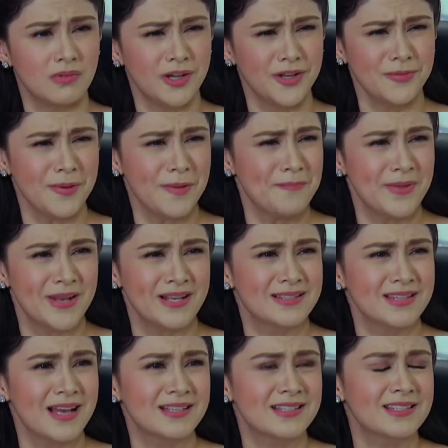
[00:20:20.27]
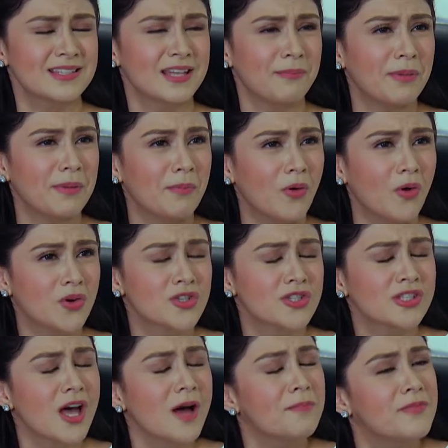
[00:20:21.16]
Ano bang pinagsasasabi mo?
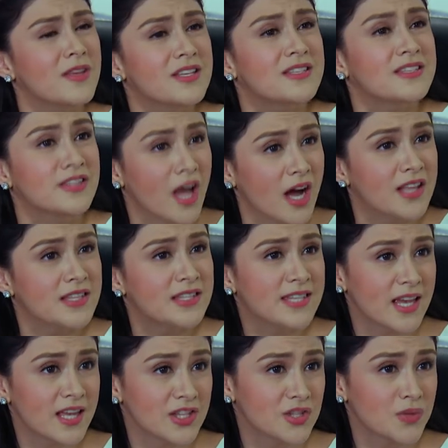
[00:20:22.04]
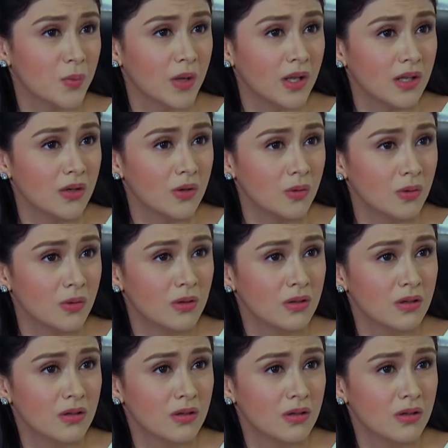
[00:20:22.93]
Stop this nonsense, will you?